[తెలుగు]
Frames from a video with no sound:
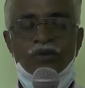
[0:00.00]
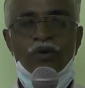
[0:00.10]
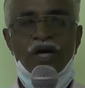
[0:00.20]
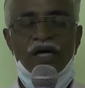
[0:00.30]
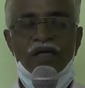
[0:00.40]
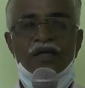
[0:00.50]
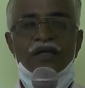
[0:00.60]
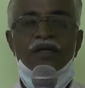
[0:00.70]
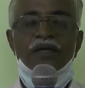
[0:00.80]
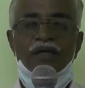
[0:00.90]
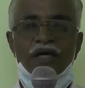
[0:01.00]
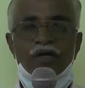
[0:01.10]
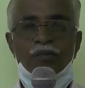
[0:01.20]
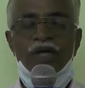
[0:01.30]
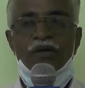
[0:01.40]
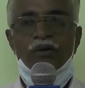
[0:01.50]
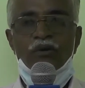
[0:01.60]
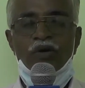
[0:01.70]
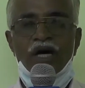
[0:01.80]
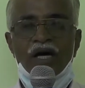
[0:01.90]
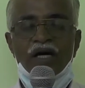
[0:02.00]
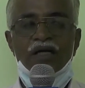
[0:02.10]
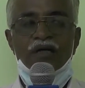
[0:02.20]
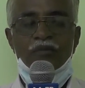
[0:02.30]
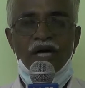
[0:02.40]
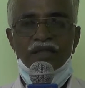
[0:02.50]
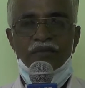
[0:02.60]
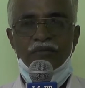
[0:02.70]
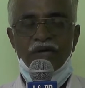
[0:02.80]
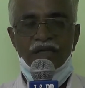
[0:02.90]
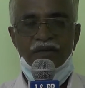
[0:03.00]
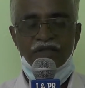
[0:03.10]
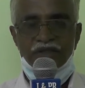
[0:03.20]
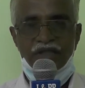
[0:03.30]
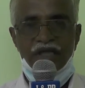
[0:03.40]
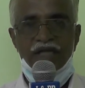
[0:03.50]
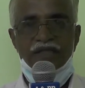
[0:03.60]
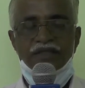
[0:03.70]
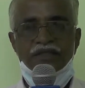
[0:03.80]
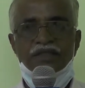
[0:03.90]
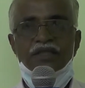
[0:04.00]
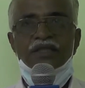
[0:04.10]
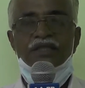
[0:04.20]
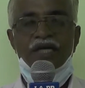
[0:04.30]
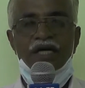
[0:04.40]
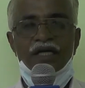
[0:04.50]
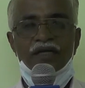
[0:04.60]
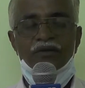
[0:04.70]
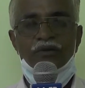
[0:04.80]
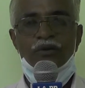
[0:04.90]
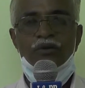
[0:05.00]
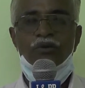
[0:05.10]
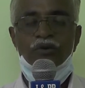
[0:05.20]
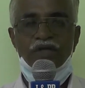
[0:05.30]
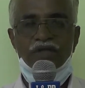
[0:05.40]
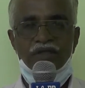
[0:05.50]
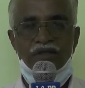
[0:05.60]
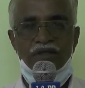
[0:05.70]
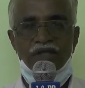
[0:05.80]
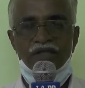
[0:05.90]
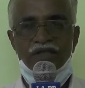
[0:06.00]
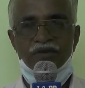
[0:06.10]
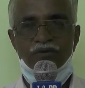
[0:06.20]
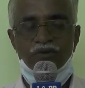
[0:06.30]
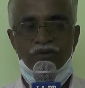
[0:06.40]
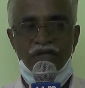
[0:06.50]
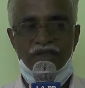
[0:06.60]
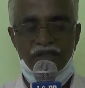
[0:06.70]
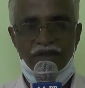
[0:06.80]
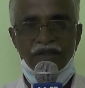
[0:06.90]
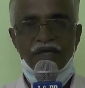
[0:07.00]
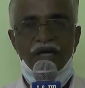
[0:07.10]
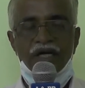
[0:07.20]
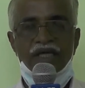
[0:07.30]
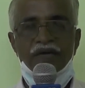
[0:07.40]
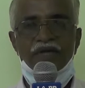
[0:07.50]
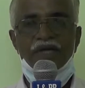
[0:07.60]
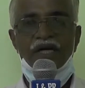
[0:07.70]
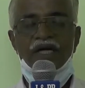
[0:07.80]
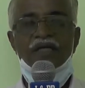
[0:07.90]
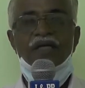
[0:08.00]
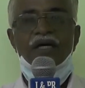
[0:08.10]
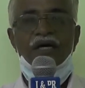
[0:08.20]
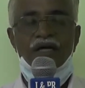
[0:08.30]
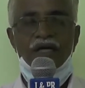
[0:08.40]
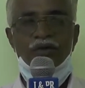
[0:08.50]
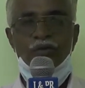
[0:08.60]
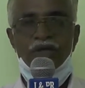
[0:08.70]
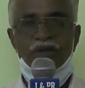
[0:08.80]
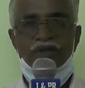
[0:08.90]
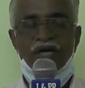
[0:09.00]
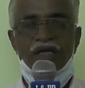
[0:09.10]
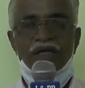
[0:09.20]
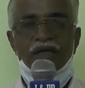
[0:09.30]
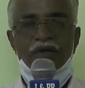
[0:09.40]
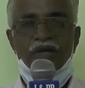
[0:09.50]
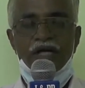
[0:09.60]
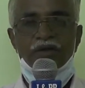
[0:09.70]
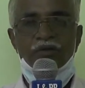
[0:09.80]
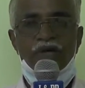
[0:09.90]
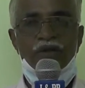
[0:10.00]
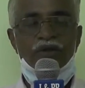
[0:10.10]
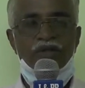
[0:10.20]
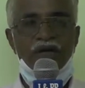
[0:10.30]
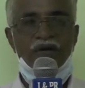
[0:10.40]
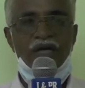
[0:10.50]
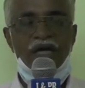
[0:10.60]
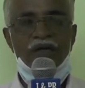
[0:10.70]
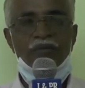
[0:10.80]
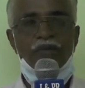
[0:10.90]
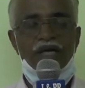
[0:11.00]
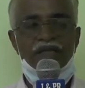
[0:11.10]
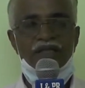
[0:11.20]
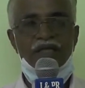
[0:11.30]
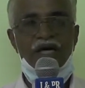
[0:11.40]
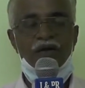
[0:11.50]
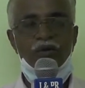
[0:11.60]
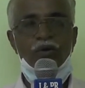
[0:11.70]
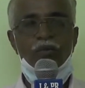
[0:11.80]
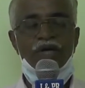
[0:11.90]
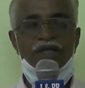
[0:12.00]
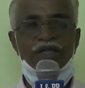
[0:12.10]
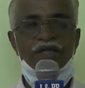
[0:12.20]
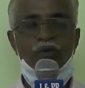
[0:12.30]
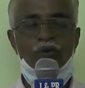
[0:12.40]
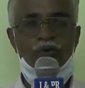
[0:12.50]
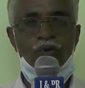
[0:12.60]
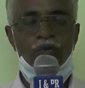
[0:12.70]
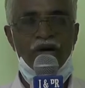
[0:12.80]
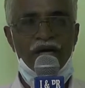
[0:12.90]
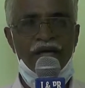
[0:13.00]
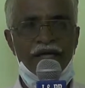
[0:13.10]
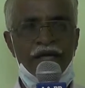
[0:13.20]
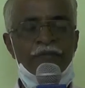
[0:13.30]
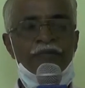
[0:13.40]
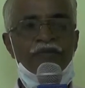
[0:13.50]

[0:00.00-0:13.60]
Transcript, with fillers: ఎక్కువ రేటు పలకడం కూడా మా మా జిల్లా నుంచి జగనన్నకు కృతజ్ఞతలు తెలియజేసుకుంటున్నాను సార్ అదేవిధంగా రైతు భరోసా రైతు భరోసా వల్ల మన జిల్లాలో ప్రతి కుటుంబానికి